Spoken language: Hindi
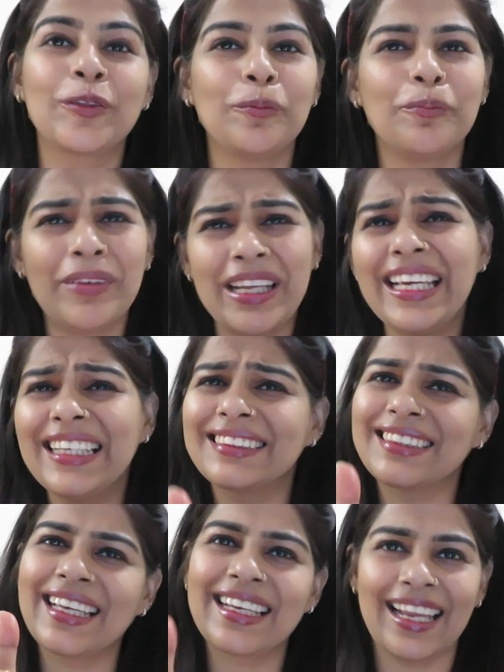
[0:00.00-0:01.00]
तो
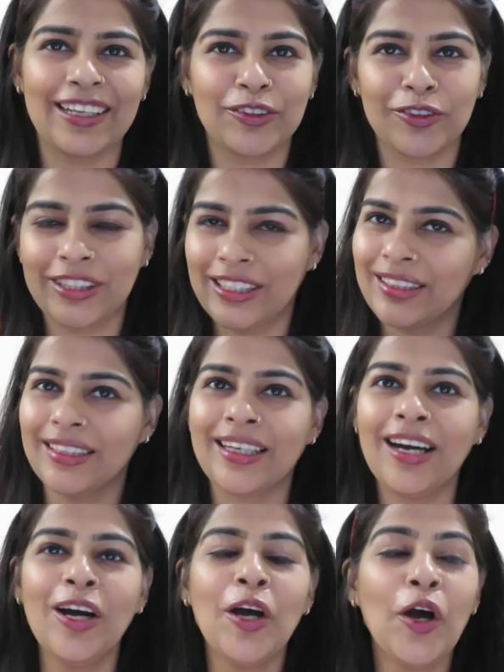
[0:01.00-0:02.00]
प्लीज़ एक लाइक तो दे
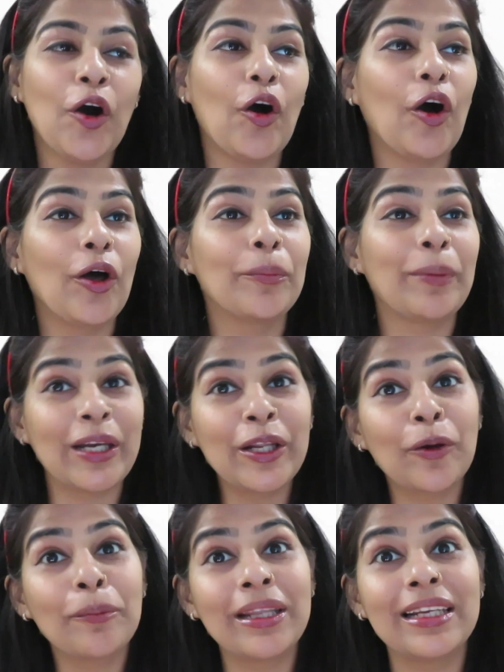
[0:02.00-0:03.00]
देना और
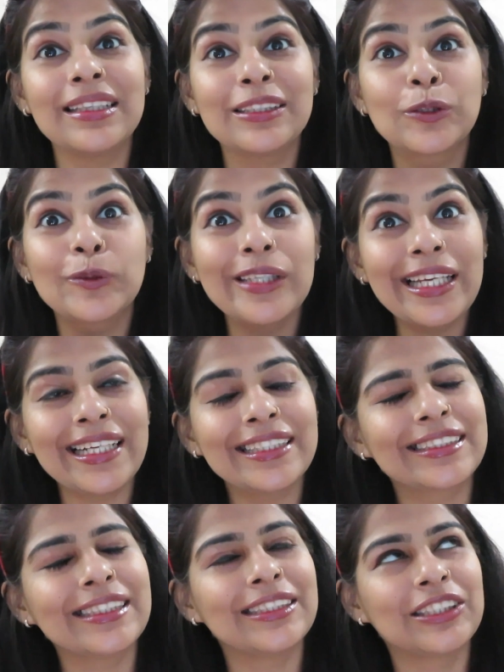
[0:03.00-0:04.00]
बने रहो मेरी
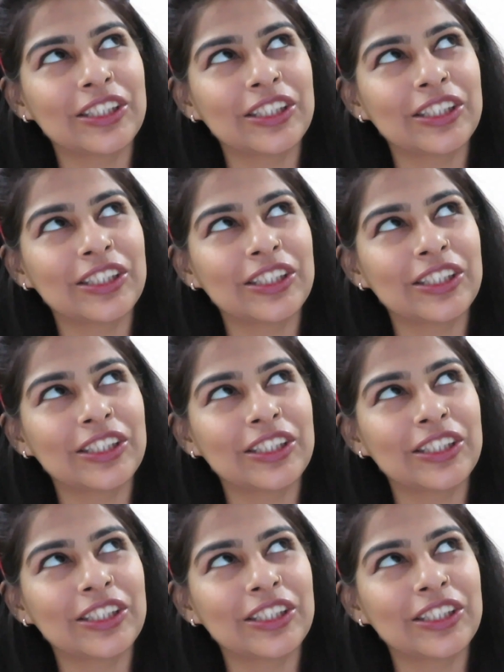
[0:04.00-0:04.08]
स्पीड सी